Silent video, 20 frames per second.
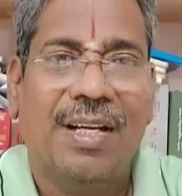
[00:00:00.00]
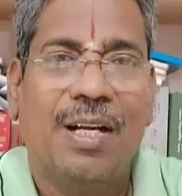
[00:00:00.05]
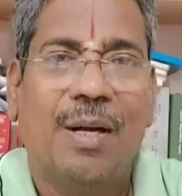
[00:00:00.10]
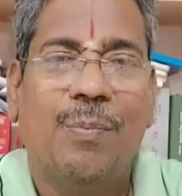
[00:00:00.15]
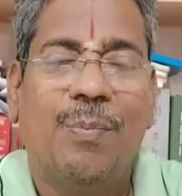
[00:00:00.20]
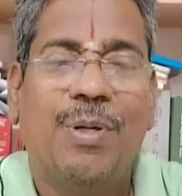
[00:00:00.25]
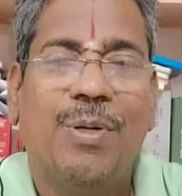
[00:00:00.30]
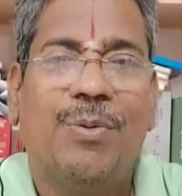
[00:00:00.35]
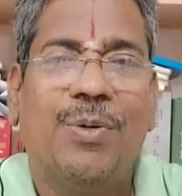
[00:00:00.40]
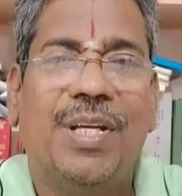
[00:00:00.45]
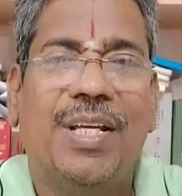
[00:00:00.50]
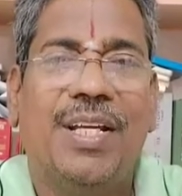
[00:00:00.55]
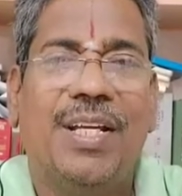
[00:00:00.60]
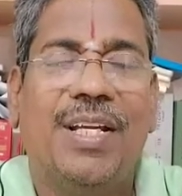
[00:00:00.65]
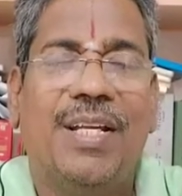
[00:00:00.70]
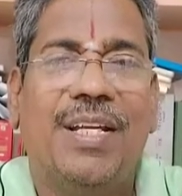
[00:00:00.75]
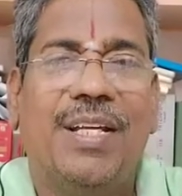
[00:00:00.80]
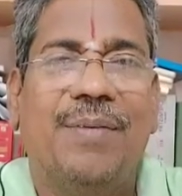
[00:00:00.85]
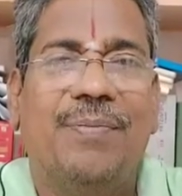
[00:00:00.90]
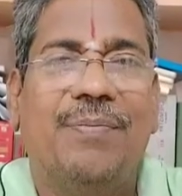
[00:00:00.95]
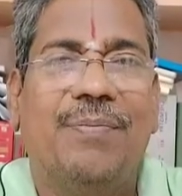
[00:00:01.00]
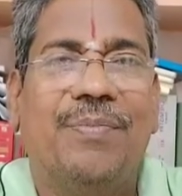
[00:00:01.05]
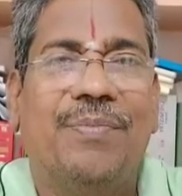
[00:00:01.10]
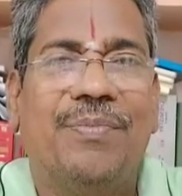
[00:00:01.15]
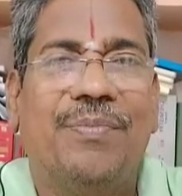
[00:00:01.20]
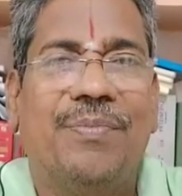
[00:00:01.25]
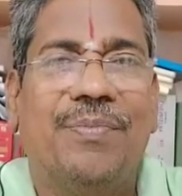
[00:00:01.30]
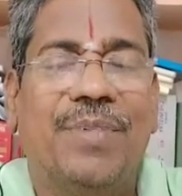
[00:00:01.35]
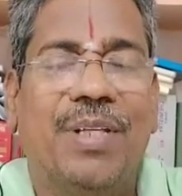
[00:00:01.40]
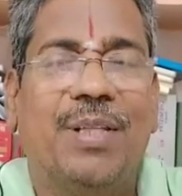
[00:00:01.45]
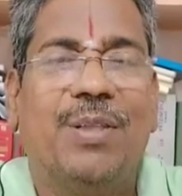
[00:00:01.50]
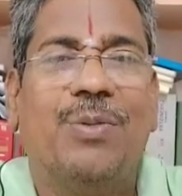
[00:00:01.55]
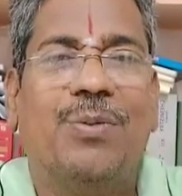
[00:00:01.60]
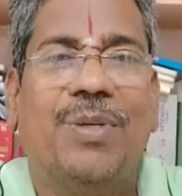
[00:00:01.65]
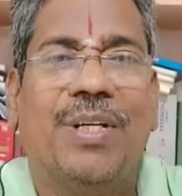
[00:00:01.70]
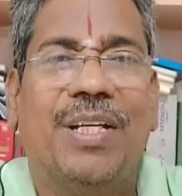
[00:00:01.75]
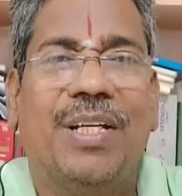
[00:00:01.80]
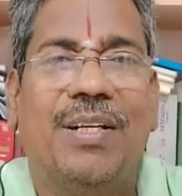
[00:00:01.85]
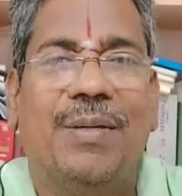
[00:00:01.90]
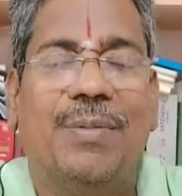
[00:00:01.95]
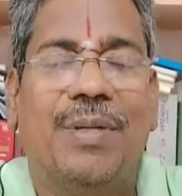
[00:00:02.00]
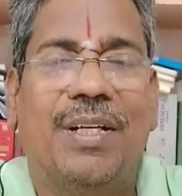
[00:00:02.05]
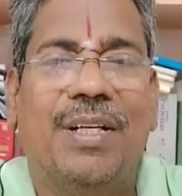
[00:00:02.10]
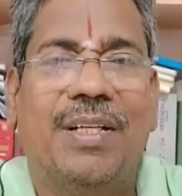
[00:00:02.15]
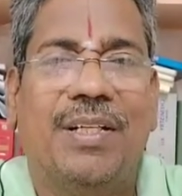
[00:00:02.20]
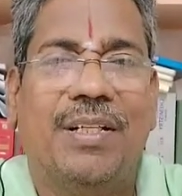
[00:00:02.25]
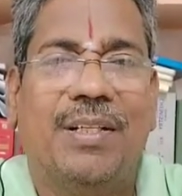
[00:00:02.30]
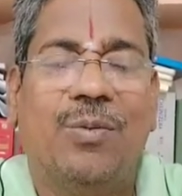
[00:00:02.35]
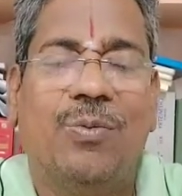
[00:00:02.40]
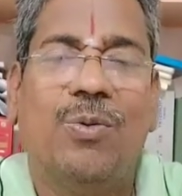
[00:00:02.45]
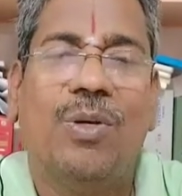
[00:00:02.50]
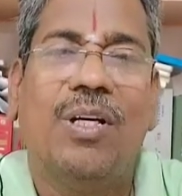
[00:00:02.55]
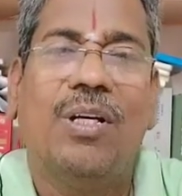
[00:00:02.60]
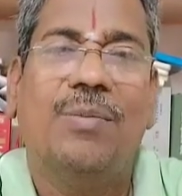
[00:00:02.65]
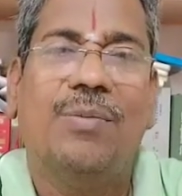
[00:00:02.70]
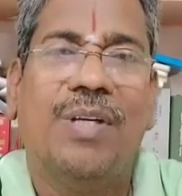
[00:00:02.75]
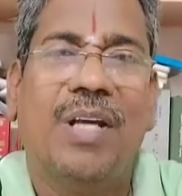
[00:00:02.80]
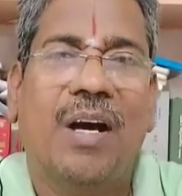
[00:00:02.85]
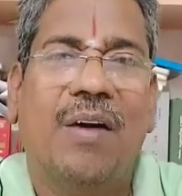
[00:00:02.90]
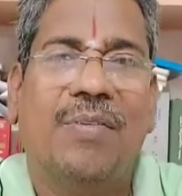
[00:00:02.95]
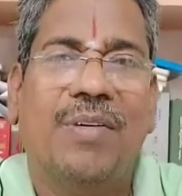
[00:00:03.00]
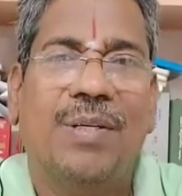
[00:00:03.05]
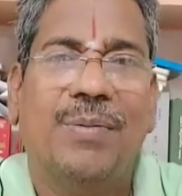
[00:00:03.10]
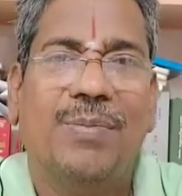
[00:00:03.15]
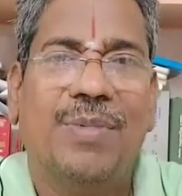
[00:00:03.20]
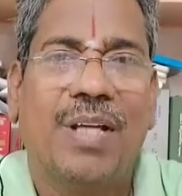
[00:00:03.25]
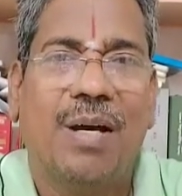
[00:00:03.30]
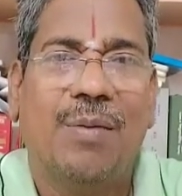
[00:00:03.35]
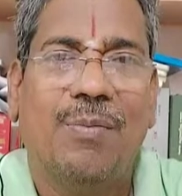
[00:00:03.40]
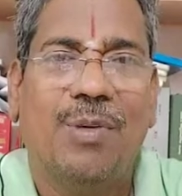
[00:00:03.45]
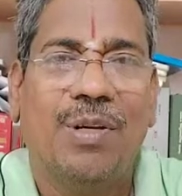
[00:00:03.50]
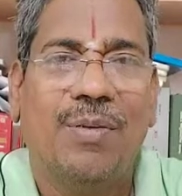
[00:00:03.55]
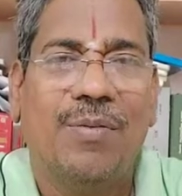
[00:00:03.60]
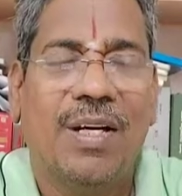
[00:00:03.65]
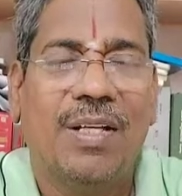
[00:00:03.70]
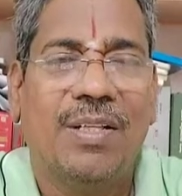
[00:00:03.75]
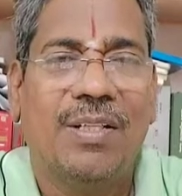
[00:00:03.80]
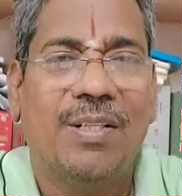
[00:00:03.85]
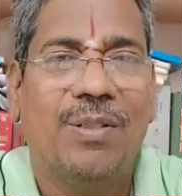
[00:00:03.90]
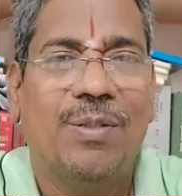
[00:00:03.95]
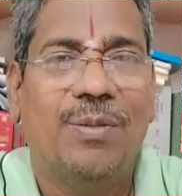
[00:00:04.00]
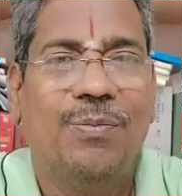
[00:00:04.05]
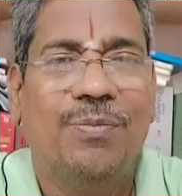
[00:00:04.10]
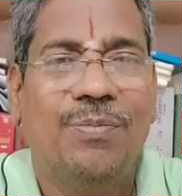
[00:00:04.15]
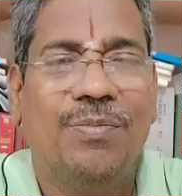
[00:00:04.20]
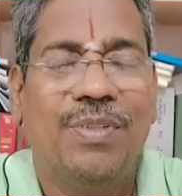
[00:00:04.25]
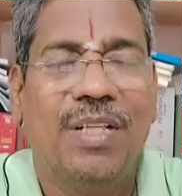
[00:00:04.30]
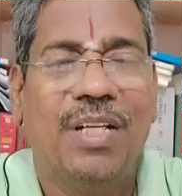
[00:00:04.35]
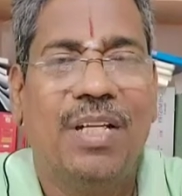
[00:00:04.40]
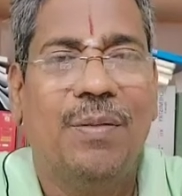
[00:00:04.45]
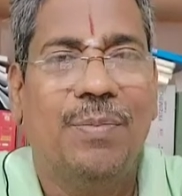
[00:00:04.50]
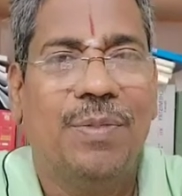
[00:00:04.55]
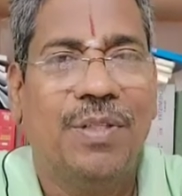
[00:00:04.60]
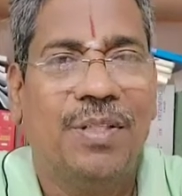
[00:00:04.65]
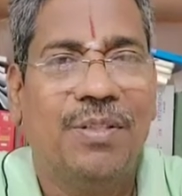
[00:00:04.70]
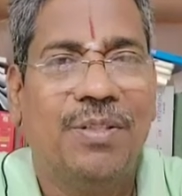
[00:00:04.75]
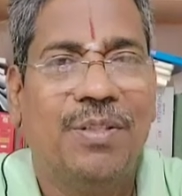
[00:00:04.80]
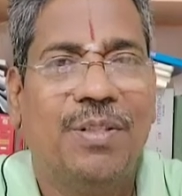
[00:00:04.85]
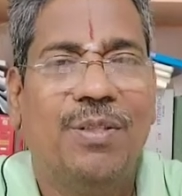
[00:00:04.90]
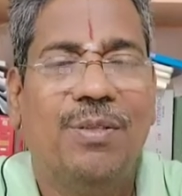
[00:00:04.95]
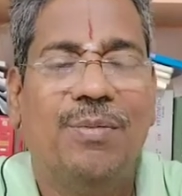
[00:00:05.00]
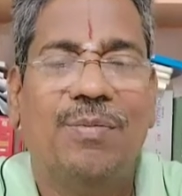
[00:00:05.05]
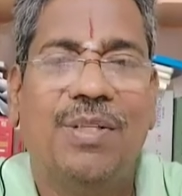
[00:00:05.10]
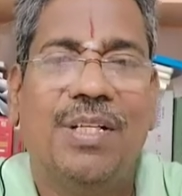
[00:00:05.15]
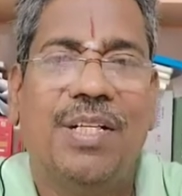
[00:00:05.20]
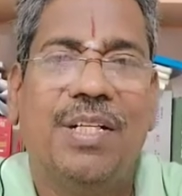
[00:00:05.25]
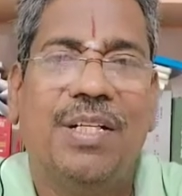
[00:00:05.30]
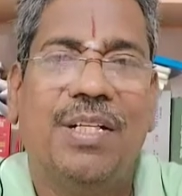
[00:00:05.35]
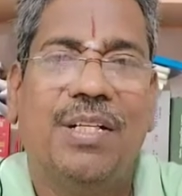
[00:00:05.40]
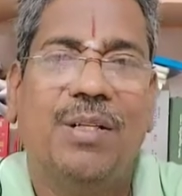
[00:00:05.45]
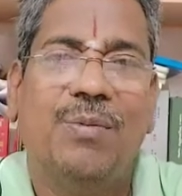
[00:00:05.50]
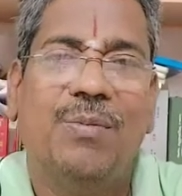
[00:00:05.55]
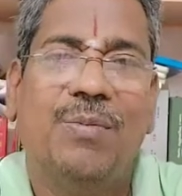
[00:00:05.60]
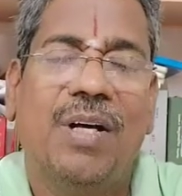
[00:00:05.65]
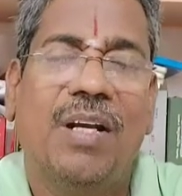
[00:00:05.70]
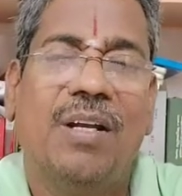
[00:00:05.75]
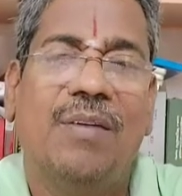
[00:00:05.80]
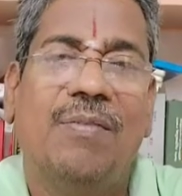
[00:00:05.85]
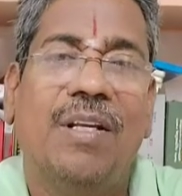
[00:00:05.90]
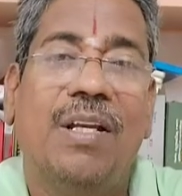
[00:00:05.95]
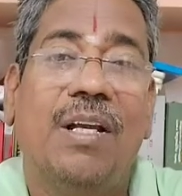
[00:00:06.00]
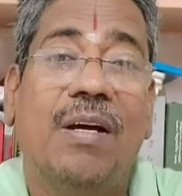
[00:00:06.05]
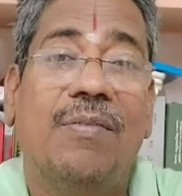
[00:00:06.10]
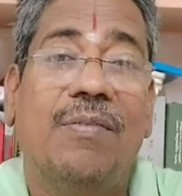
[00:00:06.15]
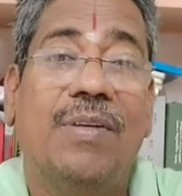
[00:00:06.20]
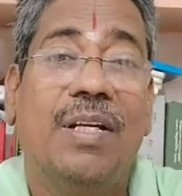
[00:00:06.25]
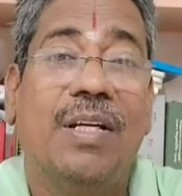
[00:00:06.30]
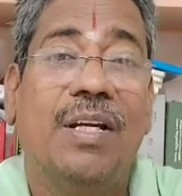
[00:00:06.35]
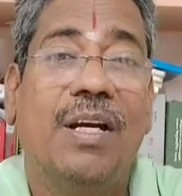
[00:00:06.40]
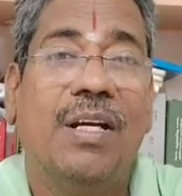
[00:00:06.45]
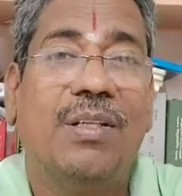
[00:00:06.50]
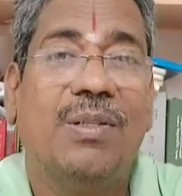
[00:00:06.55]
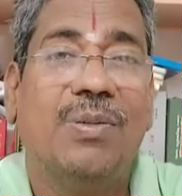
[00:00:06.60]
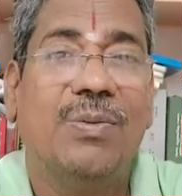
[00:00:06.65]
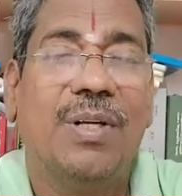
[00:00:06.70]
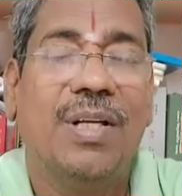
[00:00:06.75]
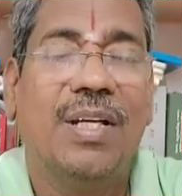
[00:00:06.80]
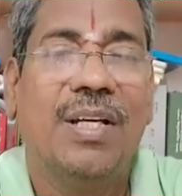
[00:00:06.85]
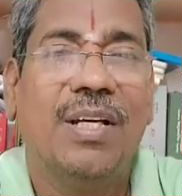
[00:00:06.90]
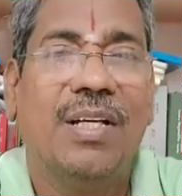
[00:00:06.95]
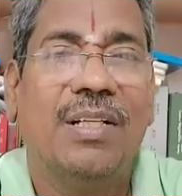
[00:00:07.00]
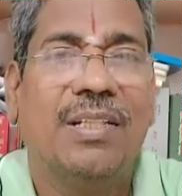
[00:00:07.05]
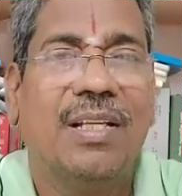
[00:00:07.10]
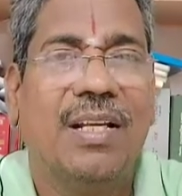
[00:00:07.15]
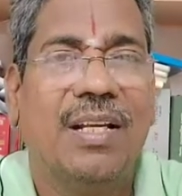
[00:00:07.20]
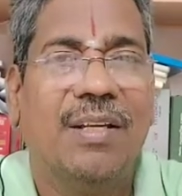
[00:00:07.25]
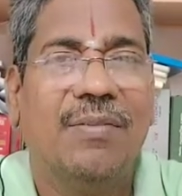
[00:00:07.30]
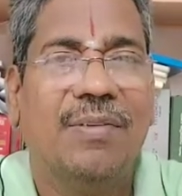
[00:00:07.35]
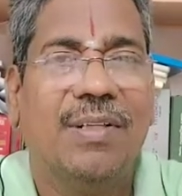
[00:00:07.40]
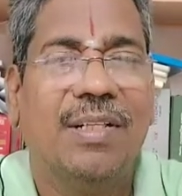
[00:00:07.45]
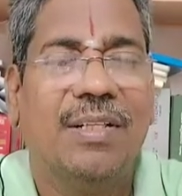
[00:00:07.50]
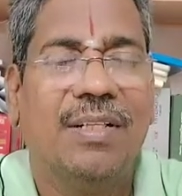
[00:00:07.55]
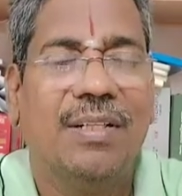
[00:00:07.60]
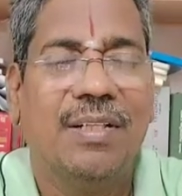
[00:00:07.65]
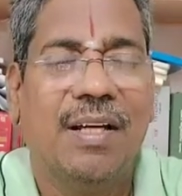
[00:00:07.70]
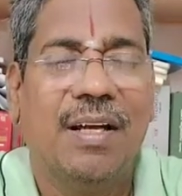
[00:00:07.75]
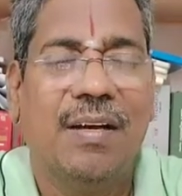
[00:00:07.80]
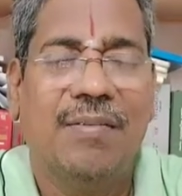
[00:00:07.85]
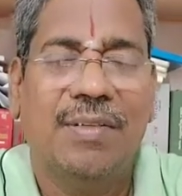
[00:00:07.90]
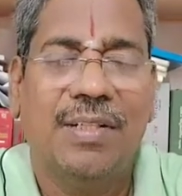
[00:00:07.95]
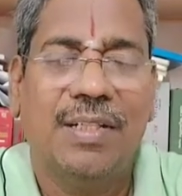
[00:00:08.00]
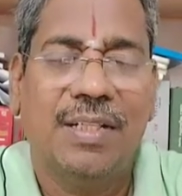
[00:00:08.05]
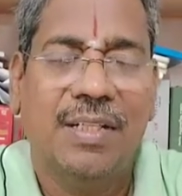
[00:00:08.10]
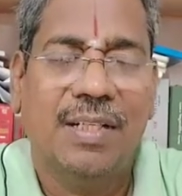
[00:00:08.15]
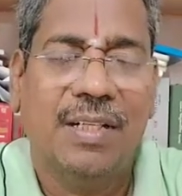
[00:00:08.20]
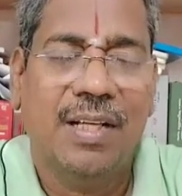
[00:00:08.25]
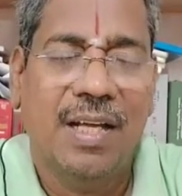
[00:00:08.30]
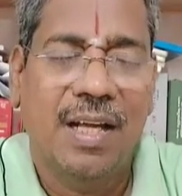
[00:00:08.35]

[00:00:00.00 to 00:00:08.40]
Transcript: கம்பனுடைய இறைநிலை தத்துவம் என்ன அப்படின்னா உலகம் யாவையும் தாமுளவாக்கலும் நிலைபெறுத்தலும் நீட்டலும் அளவிலா விளையாட்டுடையார் தலைவர் அவர்